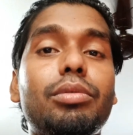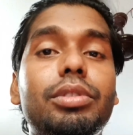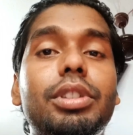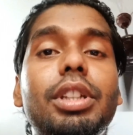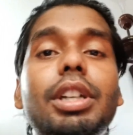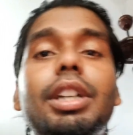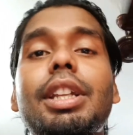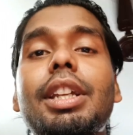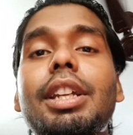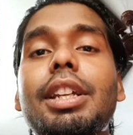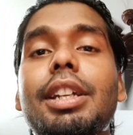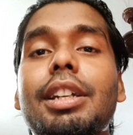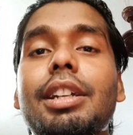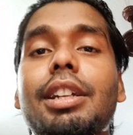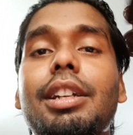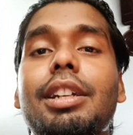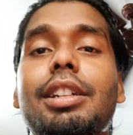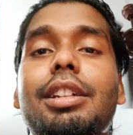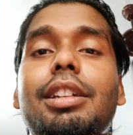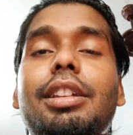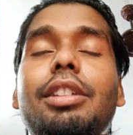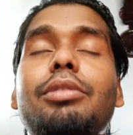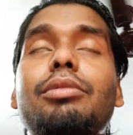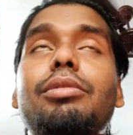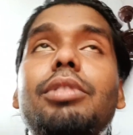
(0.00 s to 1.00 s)
उतर ही
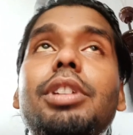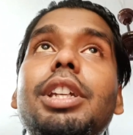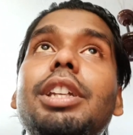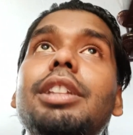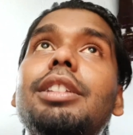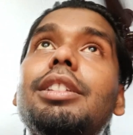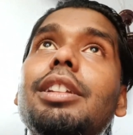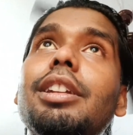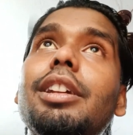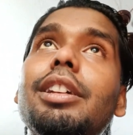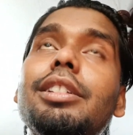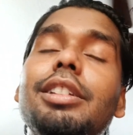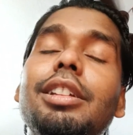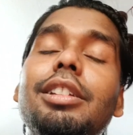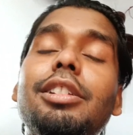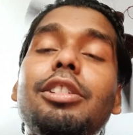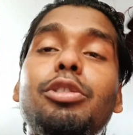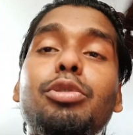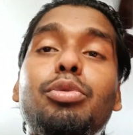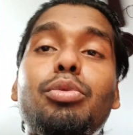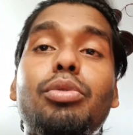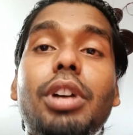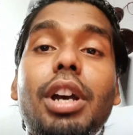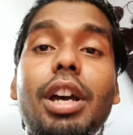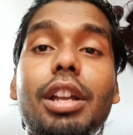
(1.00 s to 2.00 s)
गया क्योंकि इतना
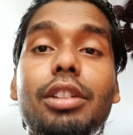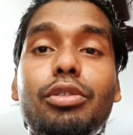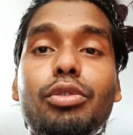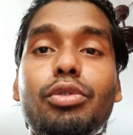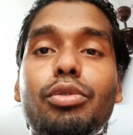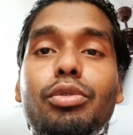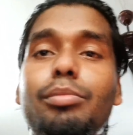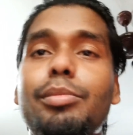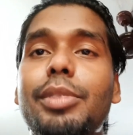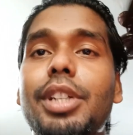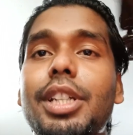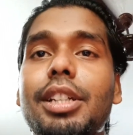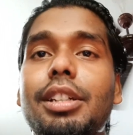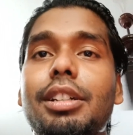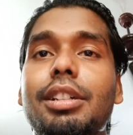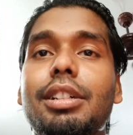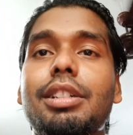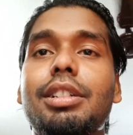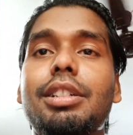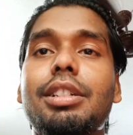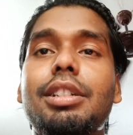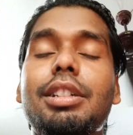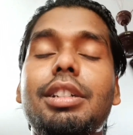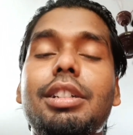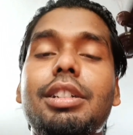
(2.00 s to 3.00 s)
ज़्यादा दुकान घूमे ना
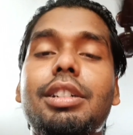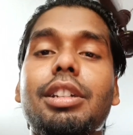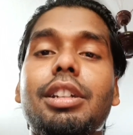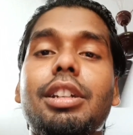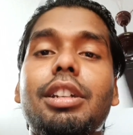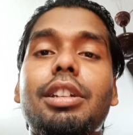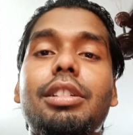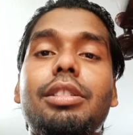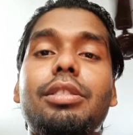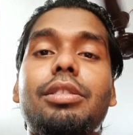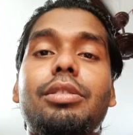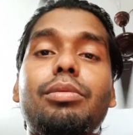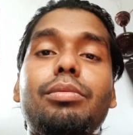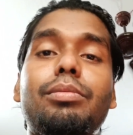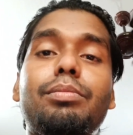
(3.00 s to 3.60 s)
कि